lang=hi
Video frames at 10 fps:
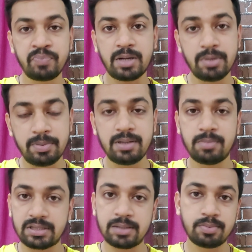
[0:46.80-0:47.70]
अभी भी
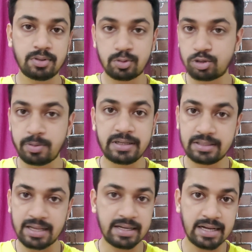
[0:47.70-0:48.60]
मतलब कुछ भी
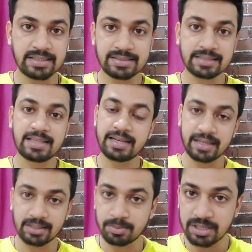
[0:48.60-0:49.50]
नहीं कहा जा सकता है कि
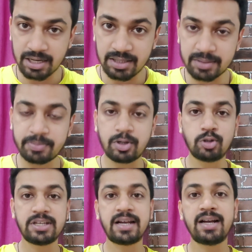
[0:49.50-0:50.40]
एकदम ये हिट
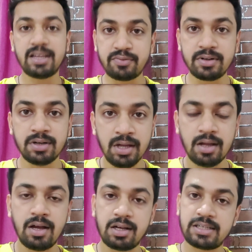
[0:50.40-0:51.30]
हो जाएगा या फिर
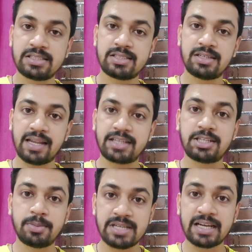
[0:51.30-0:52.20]
आ, किस
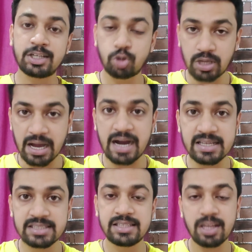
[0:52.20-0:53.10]
डायरेक्शन में जाएगा क्योंकि
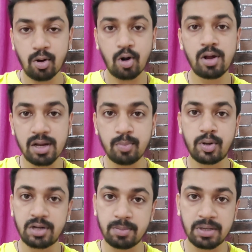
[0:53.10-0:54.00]
आज से द ऑल
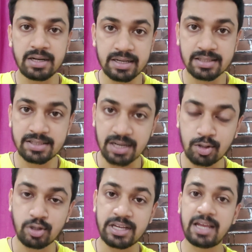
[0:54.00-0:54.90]
इम्पॉर्टेंट मंडे टेस्ट
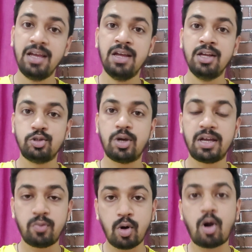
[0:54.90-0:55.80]
स्टार्ट और ये जो
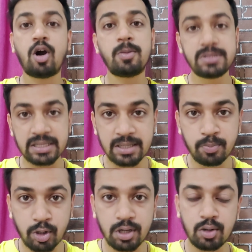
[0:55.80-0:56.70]
है वो और भी ज़्यादा
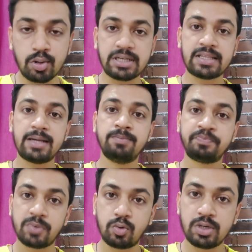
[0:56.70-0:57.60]
इम्पॉर्टेंट हो जाता है
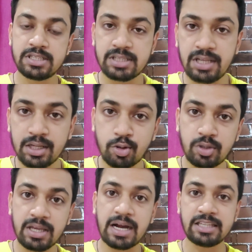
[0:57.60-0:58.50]
वो इसलिए
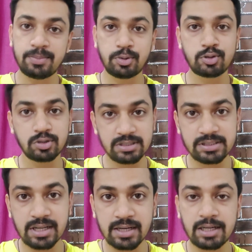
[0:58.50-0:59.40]
क्योंकि आदि पुरुष को
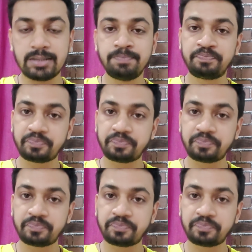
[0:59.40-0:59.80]
जिस तरह का